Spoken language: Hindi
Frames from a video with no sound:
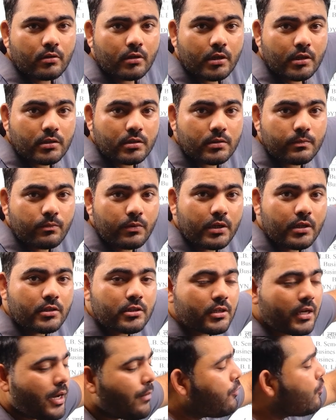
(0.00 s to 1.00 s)
इस
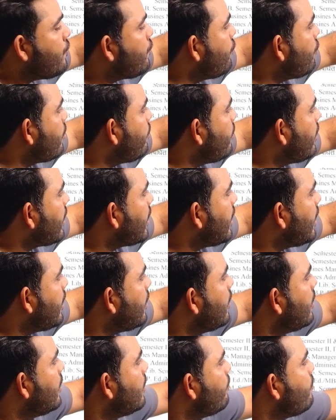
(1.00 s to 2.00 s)
बीच आपको फॉर्म भरना है
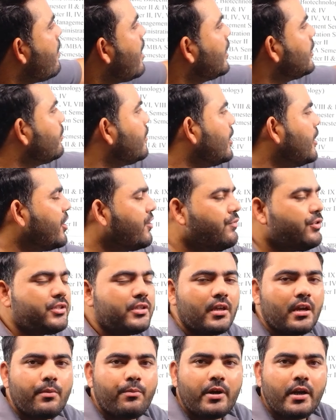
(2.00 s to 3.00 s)
बाद में लेट फीस
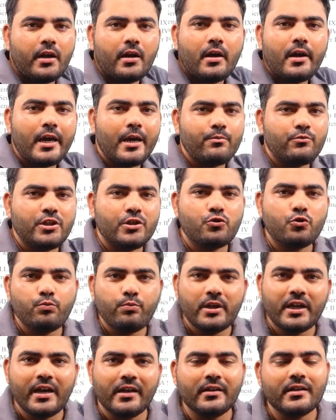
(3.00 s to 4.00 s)
देना पड़ेगा एम जे शिव
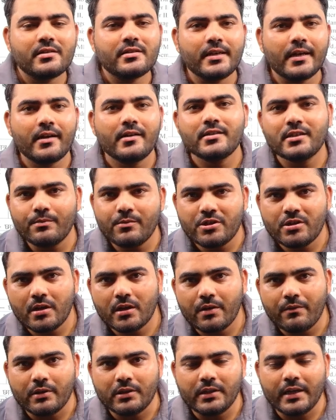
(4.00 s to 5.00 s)
बीकानेर सेकेंड सेमेस्टर
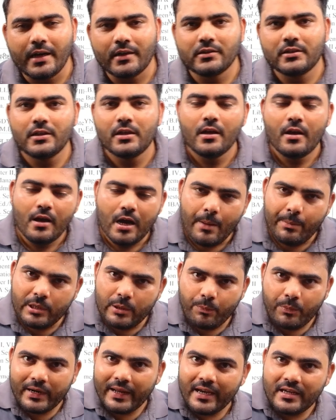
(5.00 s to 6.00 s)
के विद्यार्थी अपनी
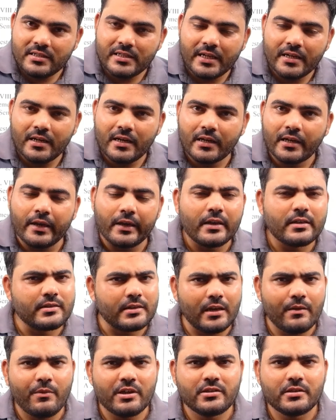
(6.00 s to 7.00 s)
पढ़ाई जारी रखेंगे
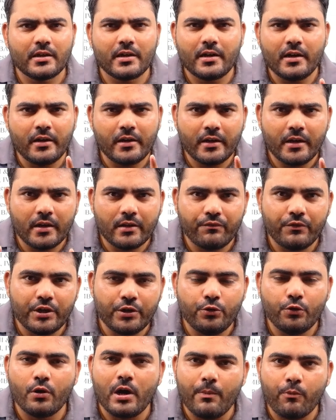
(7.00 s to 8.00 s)
सिलेबस से रिलेटेड एक
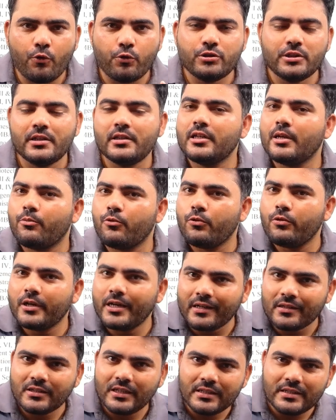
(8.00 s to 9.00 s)
वीडियो आपको जल्दी अपलोड
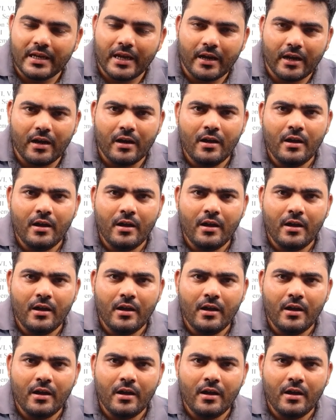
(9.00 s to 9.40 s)
कर दिया जाएगा